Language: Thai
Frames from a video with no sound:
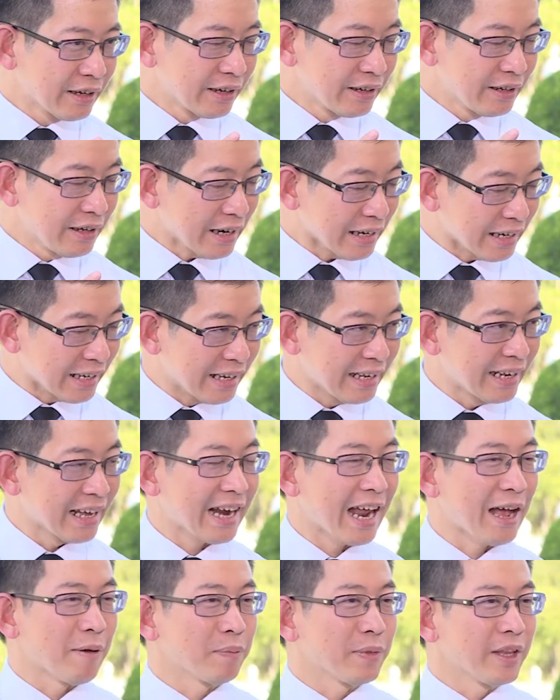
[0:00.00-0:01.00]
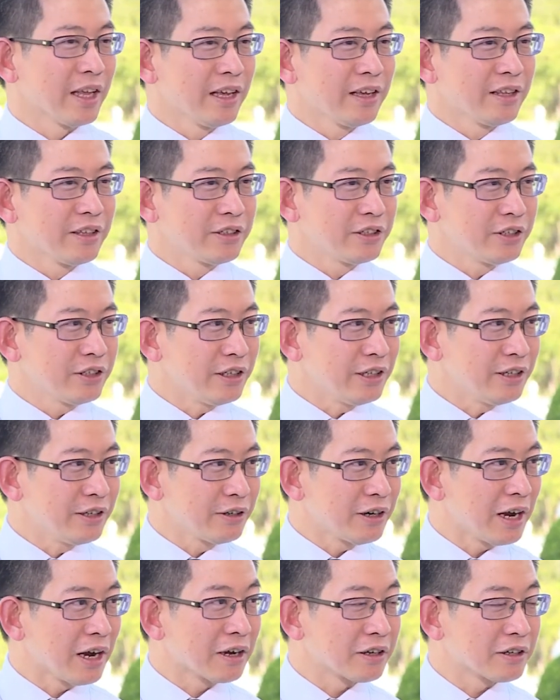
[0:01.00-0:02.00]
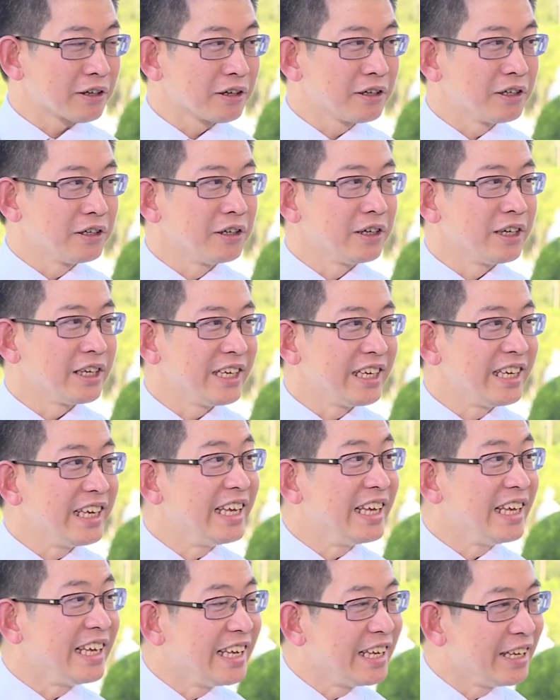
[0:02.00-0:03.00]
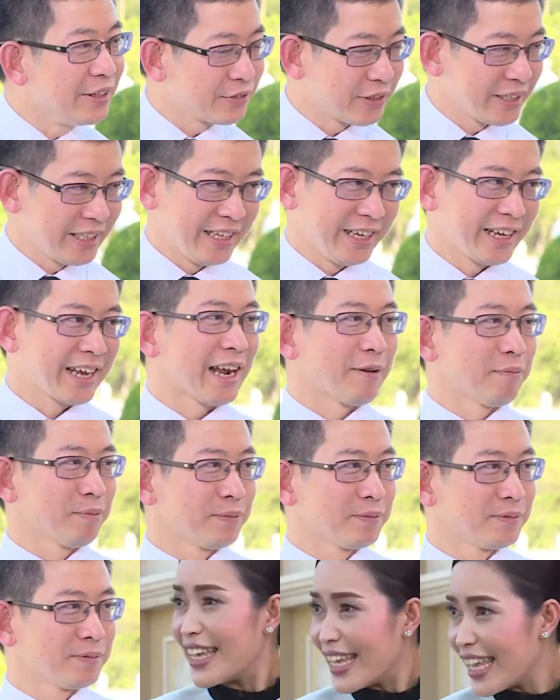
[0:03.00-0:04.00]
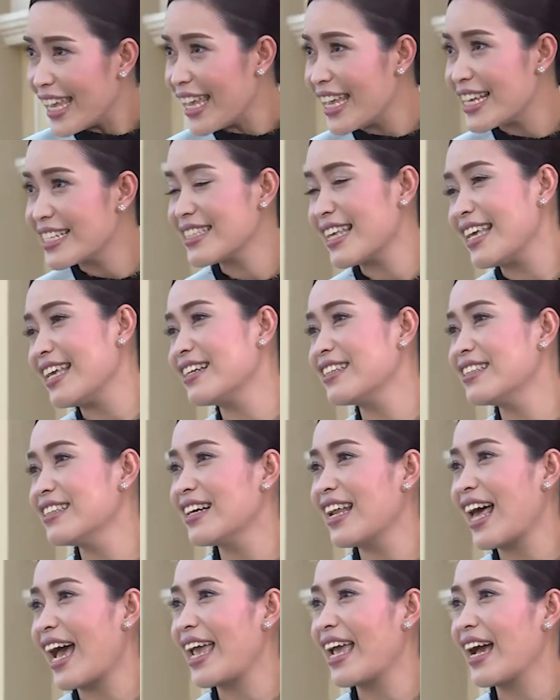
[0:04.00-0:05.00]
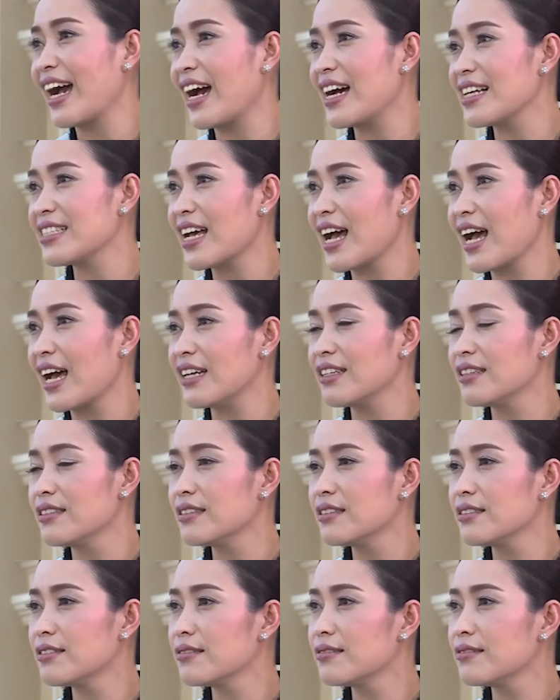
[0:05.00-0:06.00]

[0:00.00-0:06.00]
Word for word: เรื่องนี้นะครับ ชื่อเรื่องคือ EEC ครับEEC คืออะไรอะคะอาจารย์ ครับ